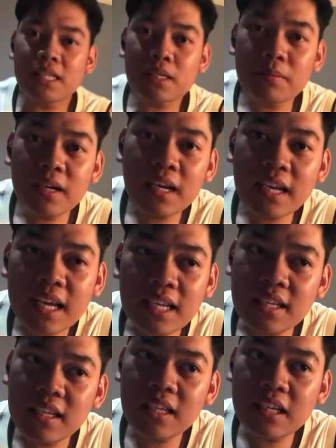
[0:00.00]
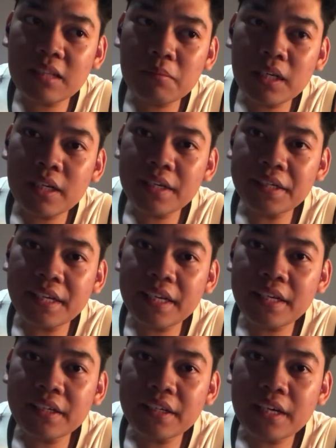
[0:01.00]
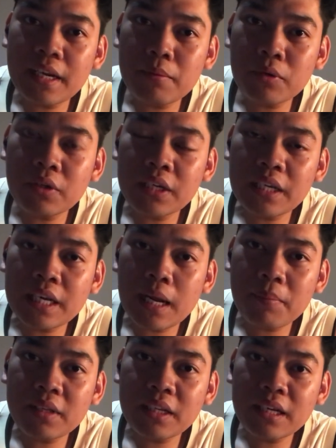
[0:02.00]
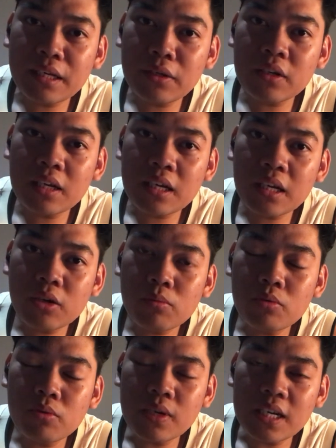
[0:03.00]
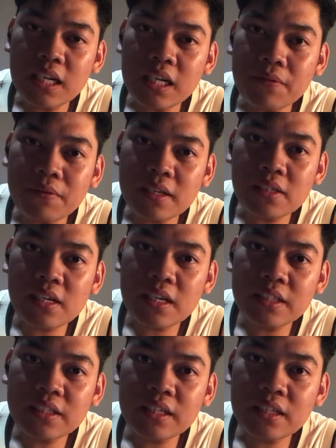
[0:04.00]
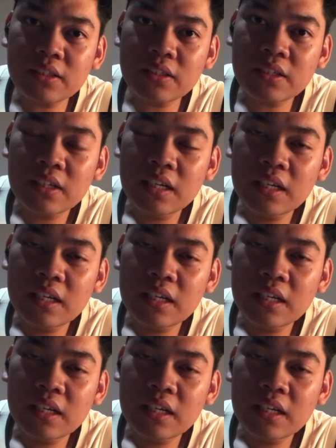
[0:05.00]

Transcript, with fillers: sa mga nani at mga caretaker, alam ko nahihirapan din kayo na kumuha ng reference letter na to.